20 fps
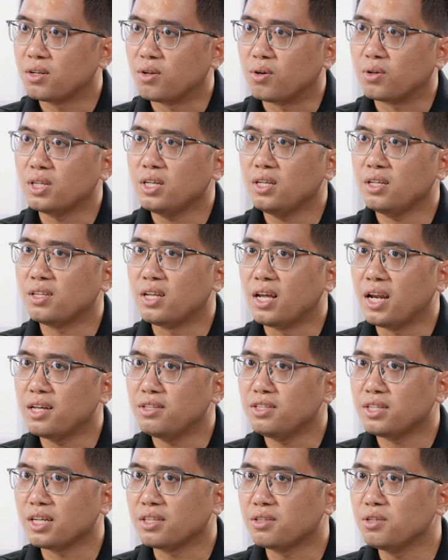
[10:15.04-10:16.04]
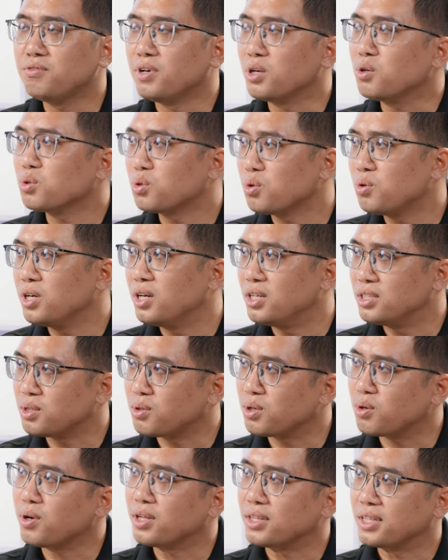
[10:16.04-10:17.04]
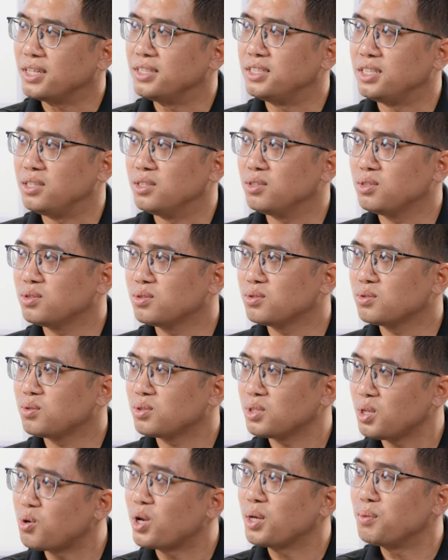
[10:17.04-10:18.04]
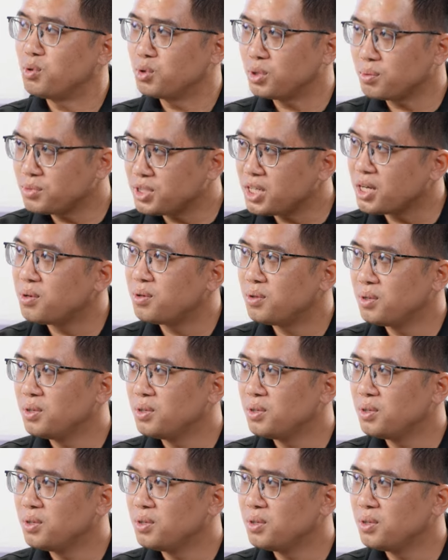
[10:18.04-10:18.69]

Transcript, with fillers: Đó thì đấy là những cái tư vấn của tôi ở trong cái khoản tài chính đâu đấy bốn trăm triệu.